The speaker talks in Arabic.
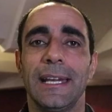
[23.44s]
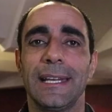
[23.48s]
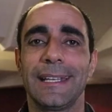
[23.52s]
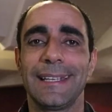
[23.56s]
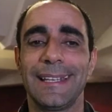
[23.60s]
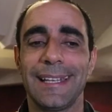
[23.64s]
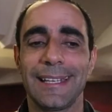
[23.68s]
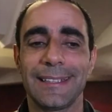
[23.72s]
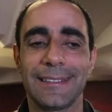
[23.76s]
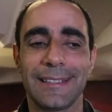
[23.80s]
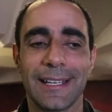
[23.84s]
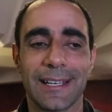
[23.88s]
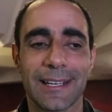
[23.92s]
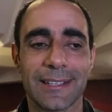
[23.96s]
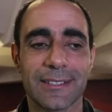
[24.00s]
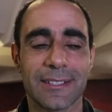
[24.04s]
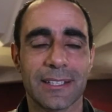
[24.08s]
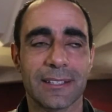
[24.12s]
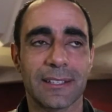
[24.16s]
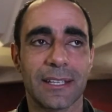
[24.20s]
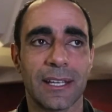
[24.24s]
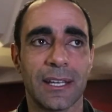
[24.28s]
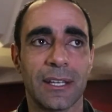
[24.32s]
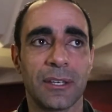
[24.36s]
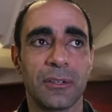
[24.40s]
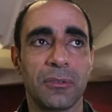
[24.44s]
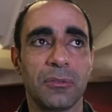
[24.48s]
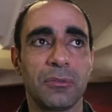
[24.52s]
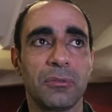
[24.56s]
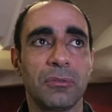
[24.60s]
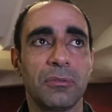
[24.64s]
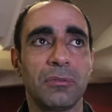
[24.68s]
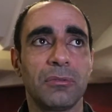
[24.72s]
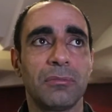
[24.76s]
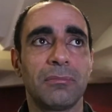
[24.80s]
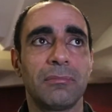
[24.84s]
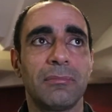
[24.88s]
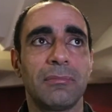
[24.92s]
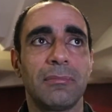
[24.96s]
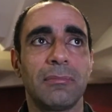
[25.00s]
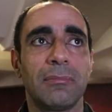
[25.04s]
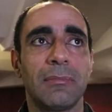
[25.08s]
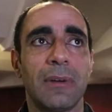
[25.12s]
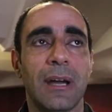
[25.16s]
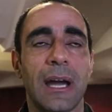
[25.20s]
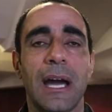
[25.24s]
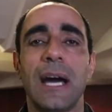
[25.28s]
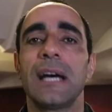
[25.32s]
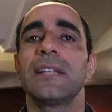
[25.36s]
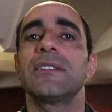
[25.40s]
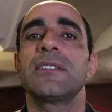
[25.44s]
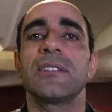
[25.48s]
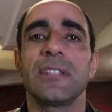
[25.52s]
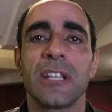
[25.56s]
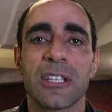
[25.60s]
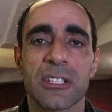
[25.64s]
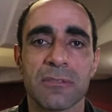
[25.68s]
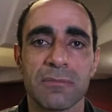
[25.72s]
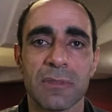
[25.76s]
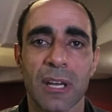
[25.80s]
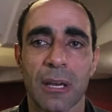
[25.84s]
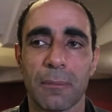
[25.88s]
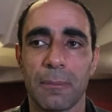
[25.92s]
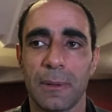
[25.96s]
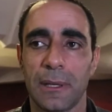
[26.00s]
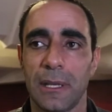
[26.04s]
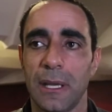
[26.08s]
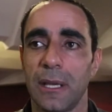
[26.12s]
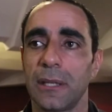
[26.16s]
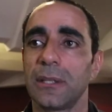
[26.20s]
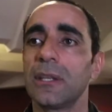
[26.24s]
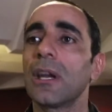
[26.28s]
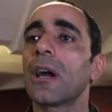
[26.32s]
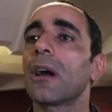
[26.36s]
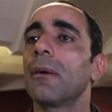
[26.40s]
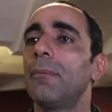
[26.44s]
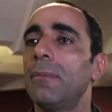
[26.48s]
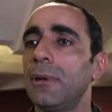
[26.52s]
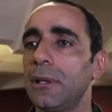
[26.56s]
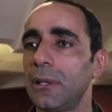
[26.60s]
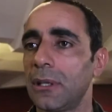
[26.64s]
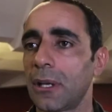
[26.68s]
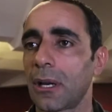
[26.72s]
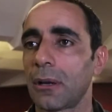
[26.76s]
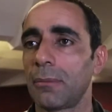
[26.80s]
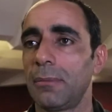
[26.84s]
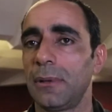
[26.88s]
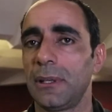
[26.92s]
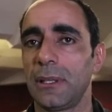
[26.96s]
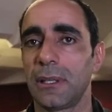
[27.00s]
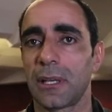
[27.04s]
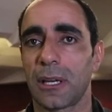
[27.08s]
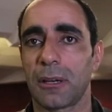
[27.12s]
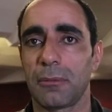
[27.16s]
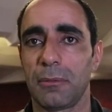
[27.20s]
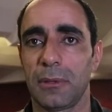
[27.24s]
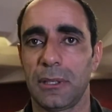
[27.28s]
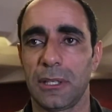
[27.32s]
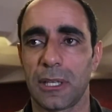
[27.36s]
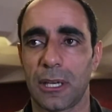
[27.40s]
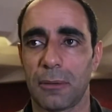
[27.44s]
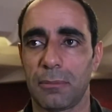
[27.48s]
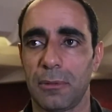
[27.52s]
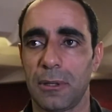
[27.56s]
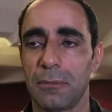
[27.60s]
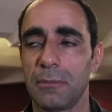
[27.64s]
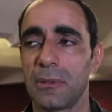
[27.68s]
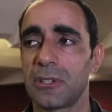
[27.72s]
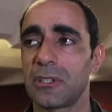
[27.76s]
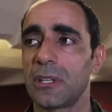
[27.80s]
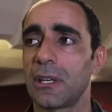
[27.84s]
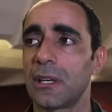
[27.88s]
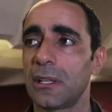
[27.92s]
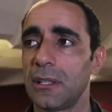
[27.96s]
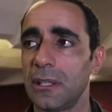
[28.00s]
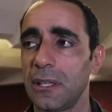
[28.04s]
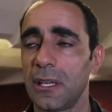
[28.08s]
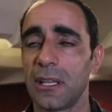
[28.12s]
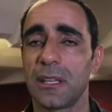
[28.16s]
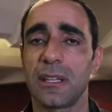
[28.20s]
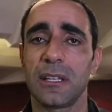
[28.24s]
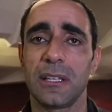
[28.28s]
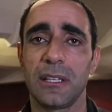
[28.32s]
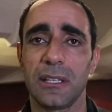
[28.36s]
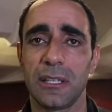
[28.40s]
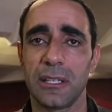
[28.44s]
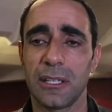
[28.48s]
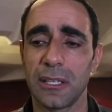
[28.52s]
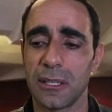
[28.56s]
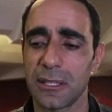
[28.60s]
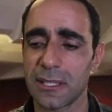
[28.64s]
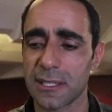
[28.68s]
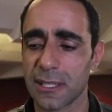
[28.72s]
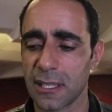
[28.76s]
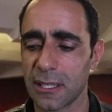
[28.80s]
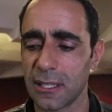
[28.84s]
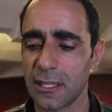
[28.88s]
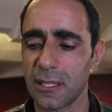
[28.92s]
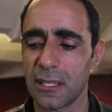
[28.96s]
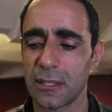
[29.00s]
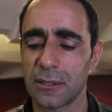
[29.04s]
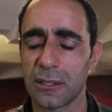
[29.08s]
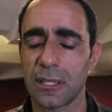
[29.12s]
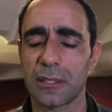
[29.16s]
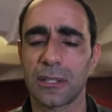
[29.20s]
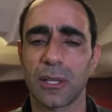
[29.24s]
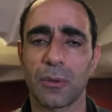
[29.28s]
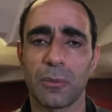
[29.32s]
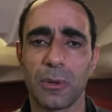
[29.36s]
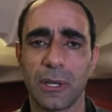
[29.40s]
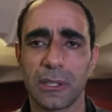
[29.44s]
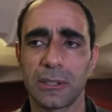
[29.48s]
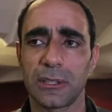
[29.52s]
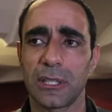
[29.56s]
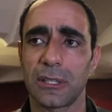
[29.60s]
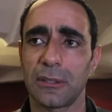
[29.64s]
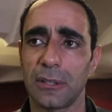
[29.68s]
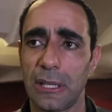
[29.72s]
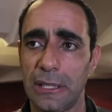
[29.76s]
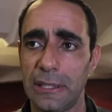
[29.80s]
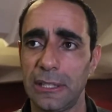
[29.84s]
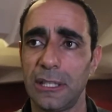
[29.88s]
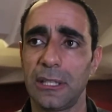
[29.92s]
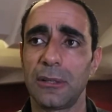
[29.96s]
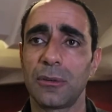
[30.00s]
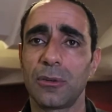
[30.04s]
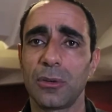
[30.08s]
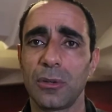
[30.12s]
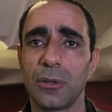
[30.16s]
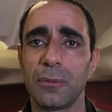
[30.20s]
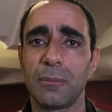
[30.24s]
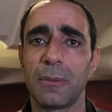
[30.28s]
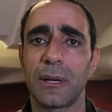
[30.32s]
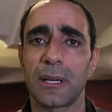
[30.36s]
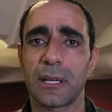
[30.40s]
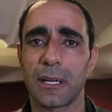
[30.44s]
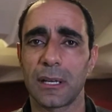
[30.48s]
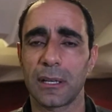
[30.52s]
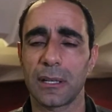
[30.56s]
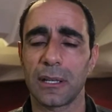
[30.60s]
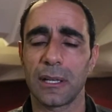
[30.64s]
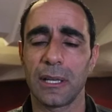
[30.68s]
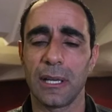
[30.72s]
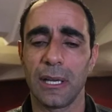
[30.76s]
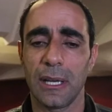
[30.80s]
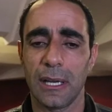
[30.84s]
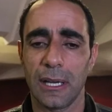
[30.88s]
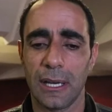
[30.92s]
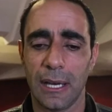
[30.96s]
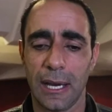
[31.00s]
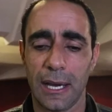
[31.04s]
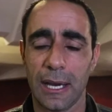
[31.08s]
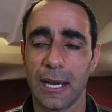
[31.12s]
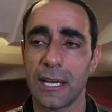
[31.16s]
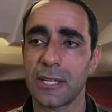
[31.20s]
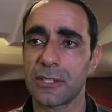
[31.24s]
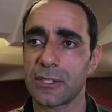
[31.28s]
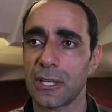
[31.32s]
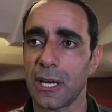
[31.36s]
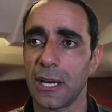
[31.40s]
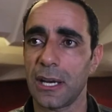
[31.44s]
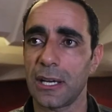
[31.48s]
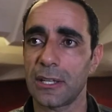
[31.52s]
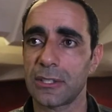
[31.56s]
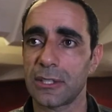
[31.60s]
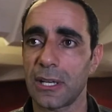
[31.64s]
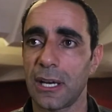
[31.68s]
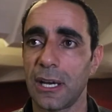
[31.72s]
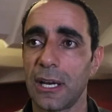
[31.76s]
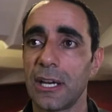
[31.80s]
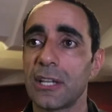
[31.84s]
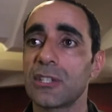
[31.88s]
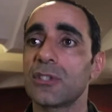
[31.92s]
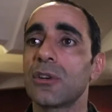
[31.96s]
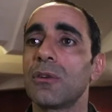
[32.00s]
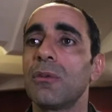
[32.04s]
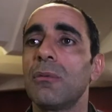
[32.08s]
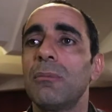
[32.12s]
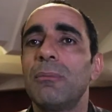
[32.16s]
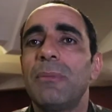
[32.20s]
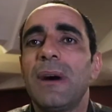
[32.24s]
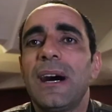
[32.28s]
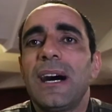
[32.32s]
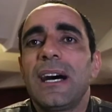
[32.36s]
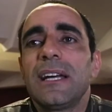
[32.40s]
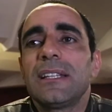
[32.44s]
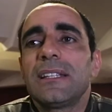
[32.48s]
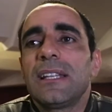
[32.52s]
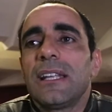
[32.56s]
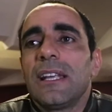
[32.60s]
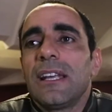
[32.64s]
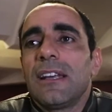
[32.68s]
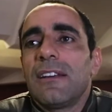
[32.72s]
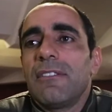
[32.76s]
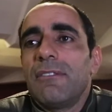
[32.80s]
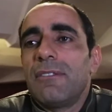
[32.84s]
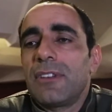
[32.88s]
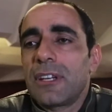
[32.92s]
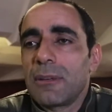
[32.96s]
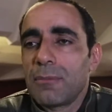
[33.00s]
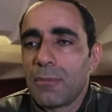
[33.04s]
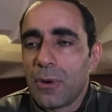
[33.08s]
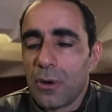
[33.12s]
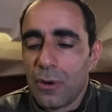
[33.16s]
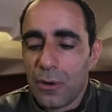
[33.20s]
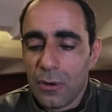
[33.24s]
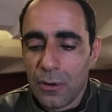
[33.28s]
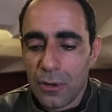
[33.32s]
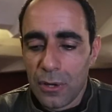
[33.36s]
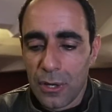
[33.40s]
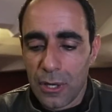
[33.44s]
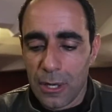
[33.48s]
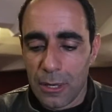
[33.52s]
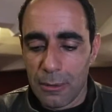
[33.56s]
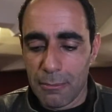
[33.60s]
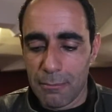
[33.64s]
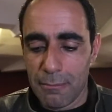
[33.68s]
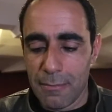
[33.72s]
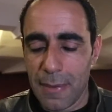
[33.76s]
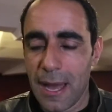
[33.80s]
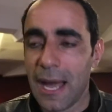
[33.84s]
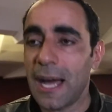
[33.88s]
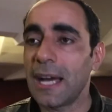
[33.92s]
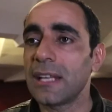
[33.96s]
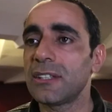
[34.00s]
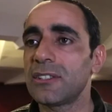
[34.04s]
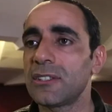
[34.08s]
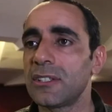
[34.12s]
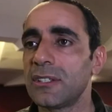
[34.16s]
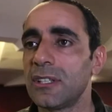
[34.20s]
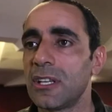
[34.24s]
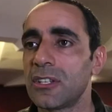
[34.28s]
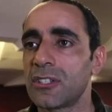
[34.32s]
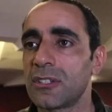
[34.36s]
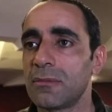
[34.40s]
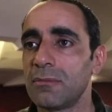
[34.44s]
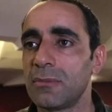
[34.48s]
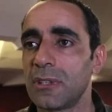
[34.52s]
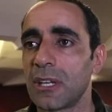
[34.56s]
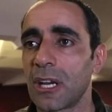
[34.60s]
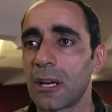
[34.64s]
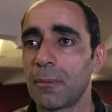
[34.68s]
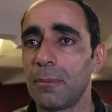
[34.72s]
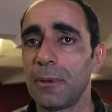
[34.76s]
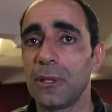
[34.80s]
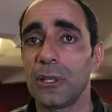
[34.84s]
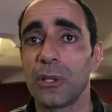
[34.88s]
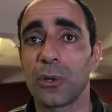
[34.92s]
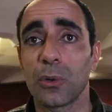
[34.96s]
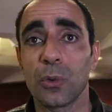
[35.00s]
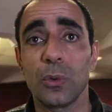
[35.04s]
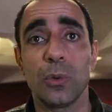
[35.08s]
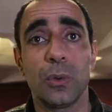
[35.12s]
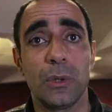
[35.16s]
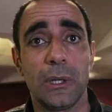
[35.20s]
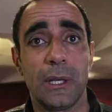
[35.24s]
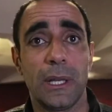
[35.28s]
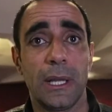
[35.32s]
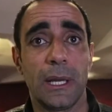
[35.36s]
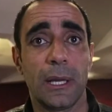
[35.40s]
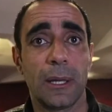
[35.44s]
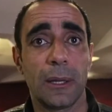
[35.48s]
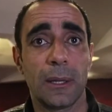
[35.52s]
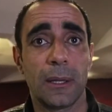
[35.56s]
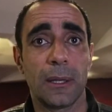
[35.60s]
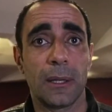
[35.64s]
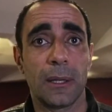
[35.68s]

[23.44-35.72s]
الى درجه انه ما عادش ينجم يقبلها يقبل يقبل يقبل يقبل المشاكل هذه اللي هي صغيره تتواتر عليه كل مره حاجه حاجه حاجه ومن بعد بريمون ما عادش ينجم يقبل يقول لا